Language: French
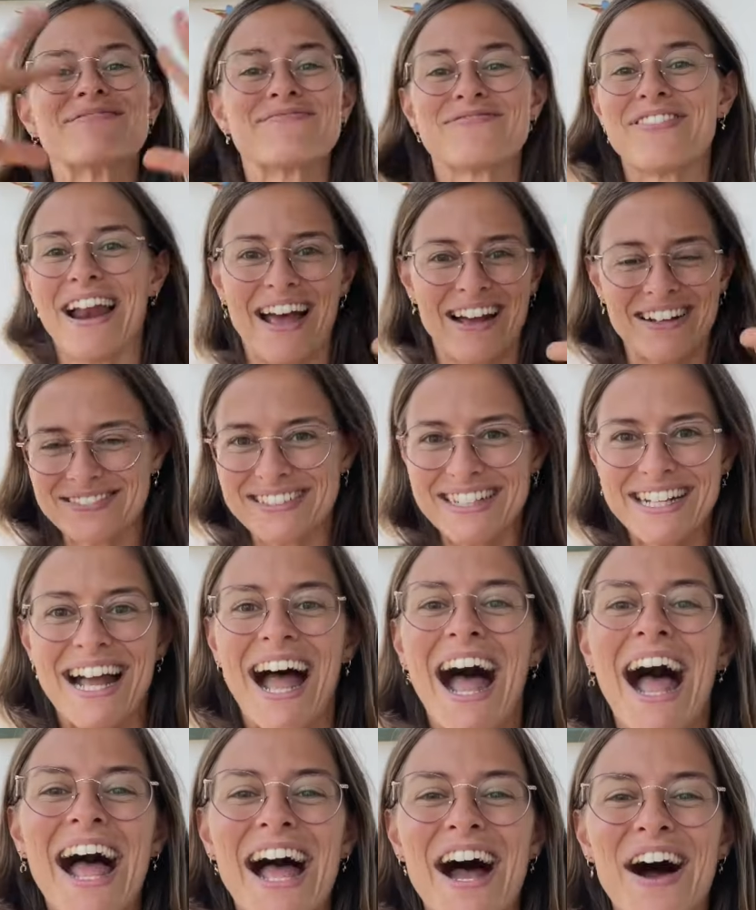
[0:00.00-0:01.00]
Voilà
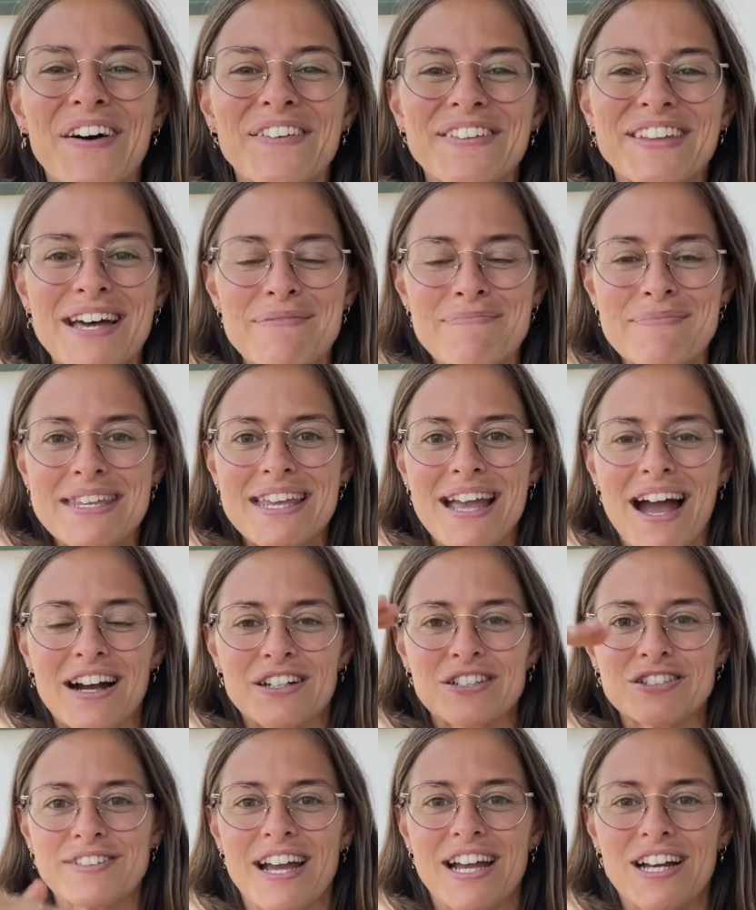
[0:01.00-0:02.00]
on a mis
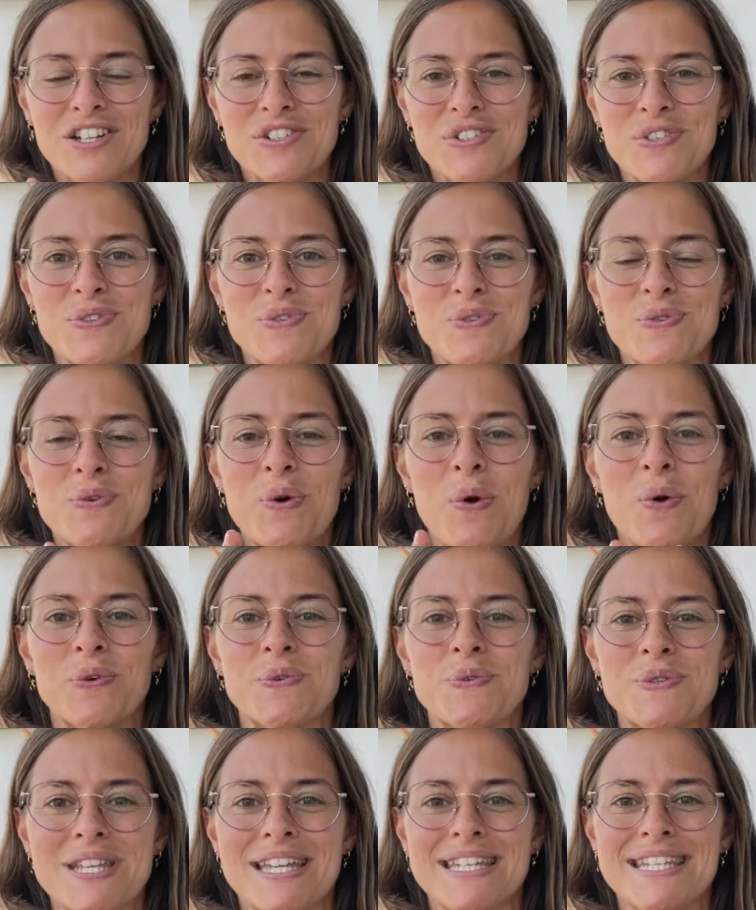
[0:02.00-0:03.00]
un couvercle dessus, on
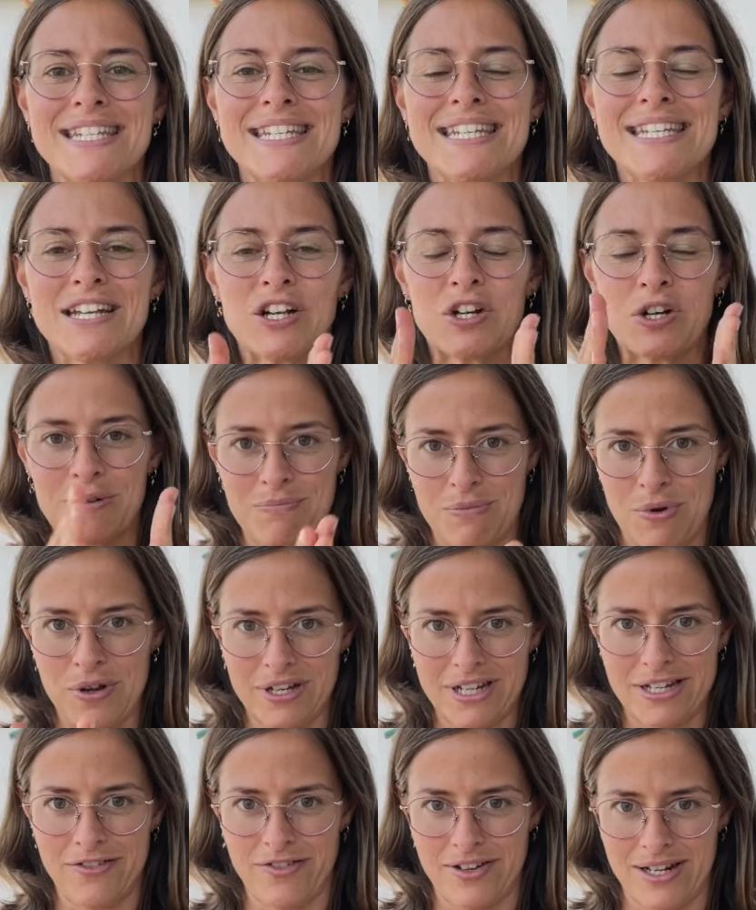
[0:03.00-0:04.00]
nous a dit comment
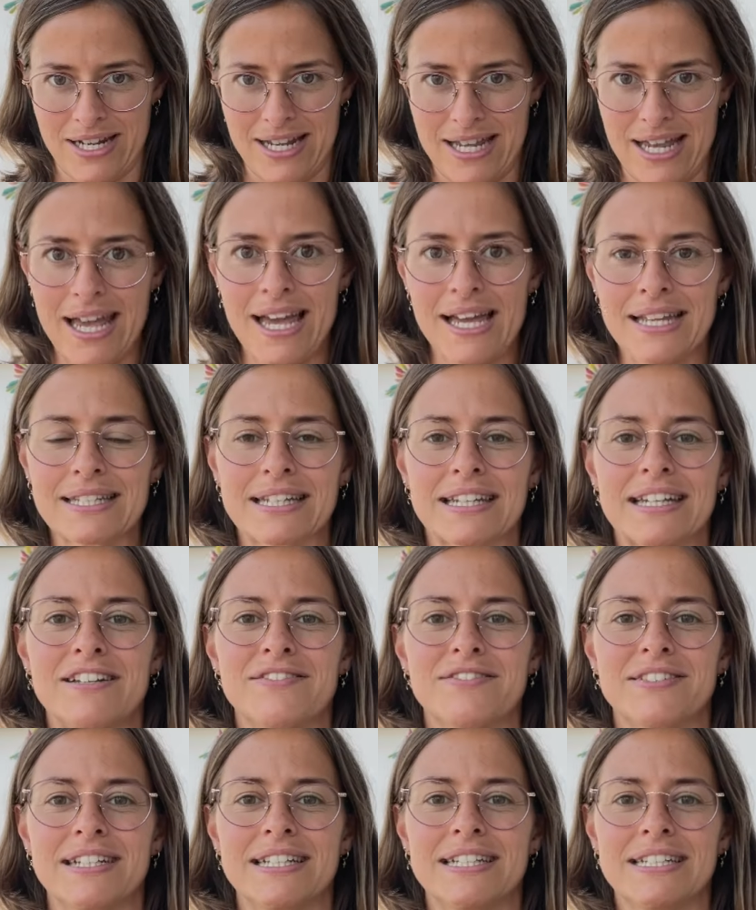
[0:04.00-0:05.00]
il fallait être, qu'il
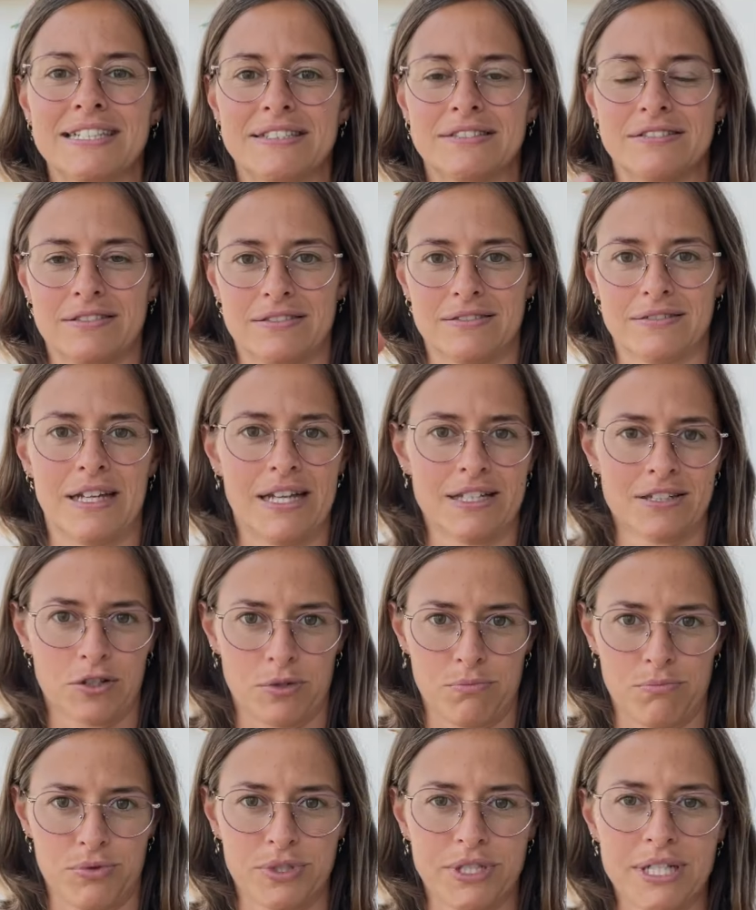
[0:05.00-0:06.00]
fallait euh,
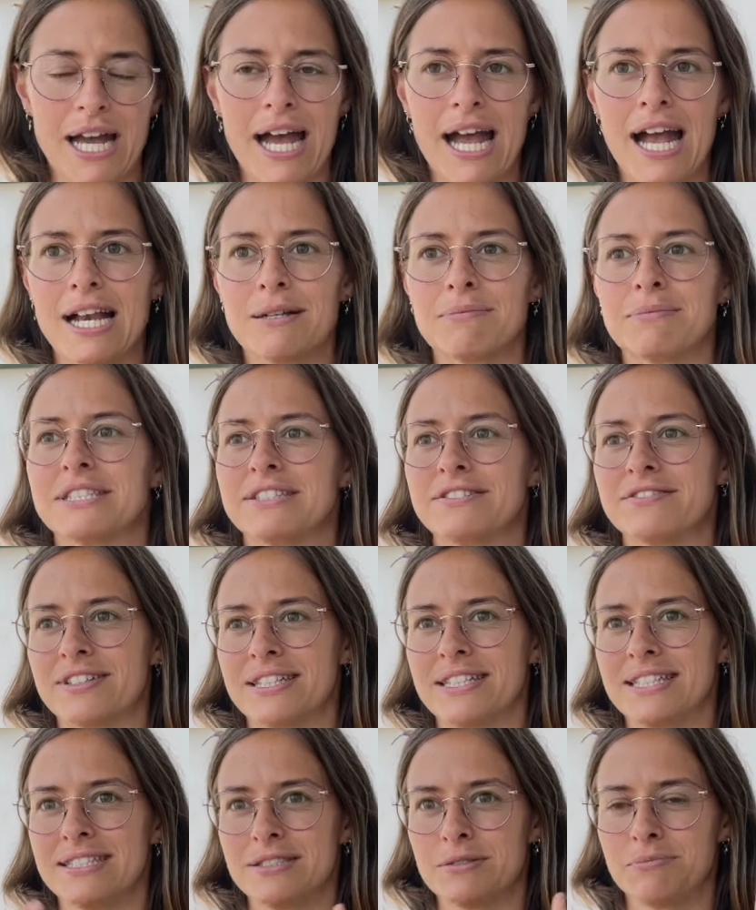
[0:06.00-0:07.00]
être plus calme, qu'il
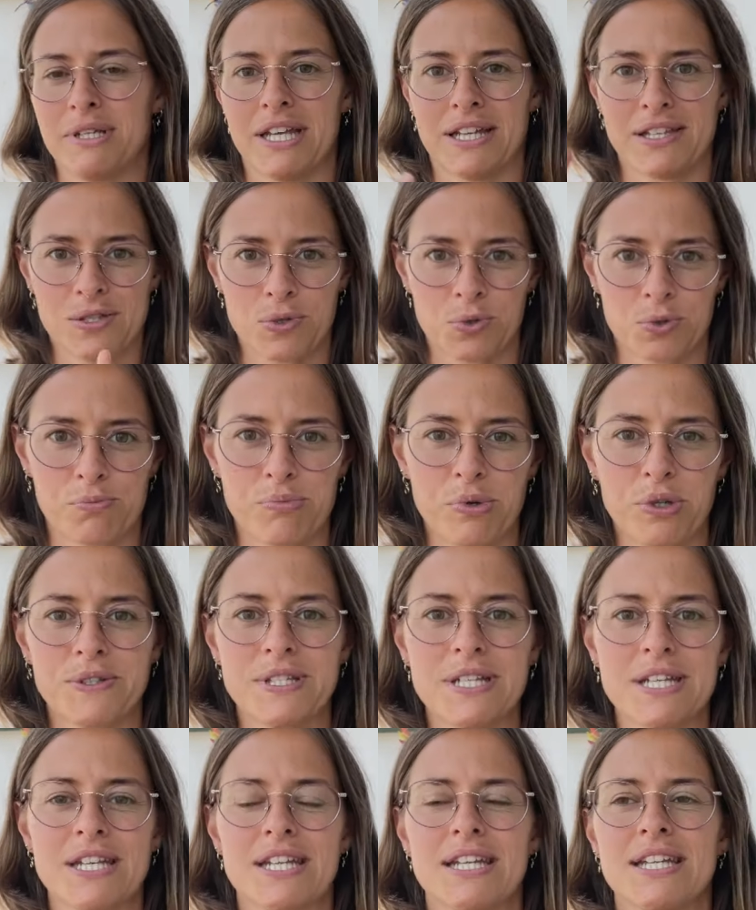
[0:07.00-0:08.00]
fallait bien se
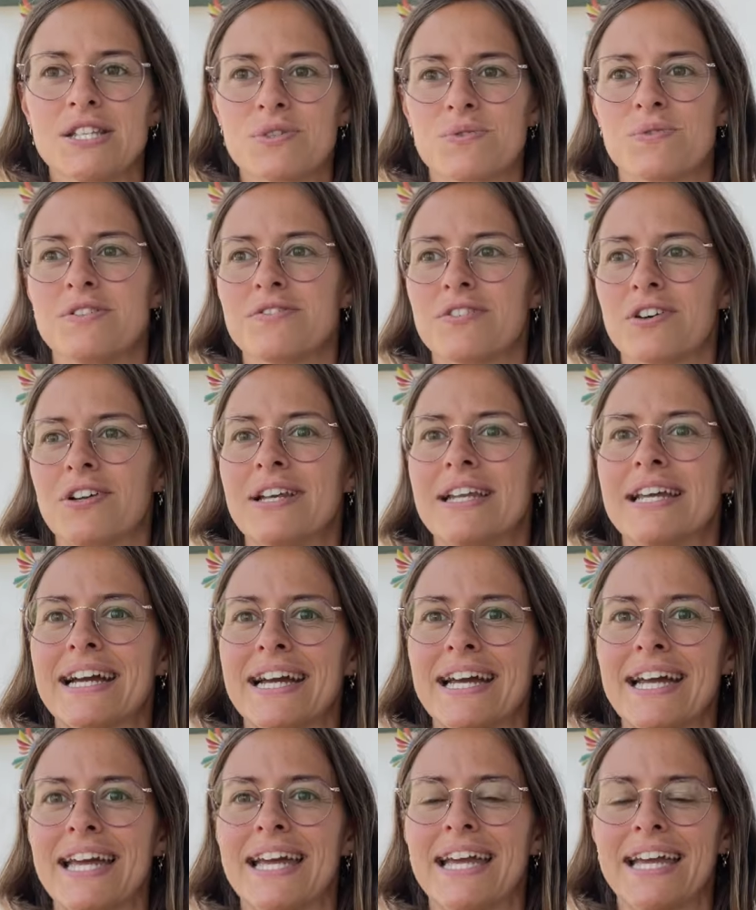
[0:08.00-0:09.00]
comporter, suivre les
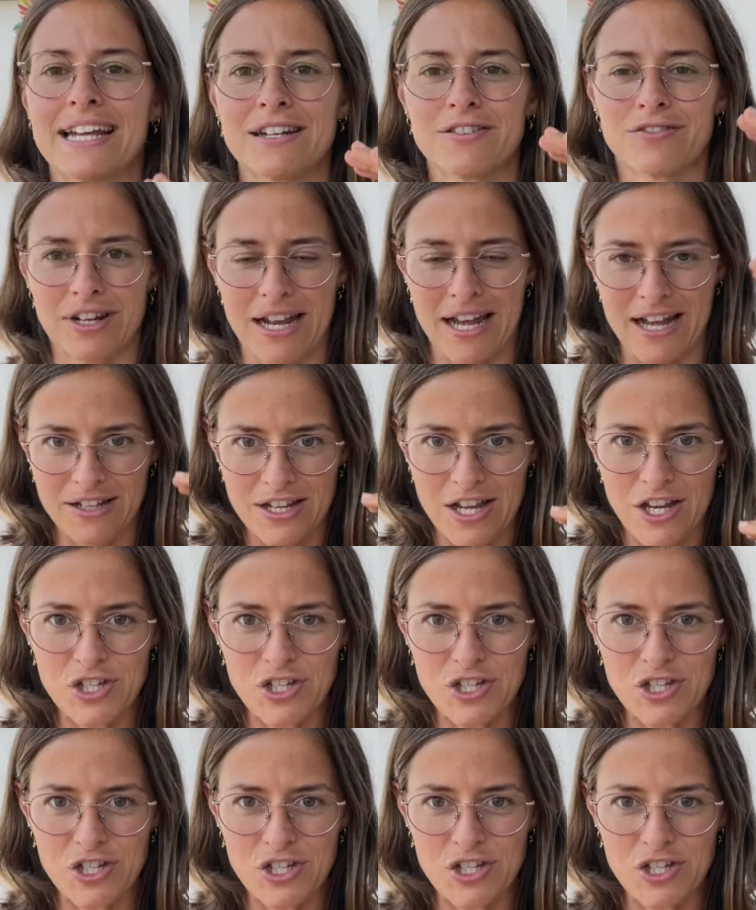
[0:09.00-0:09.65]
règles, voilà.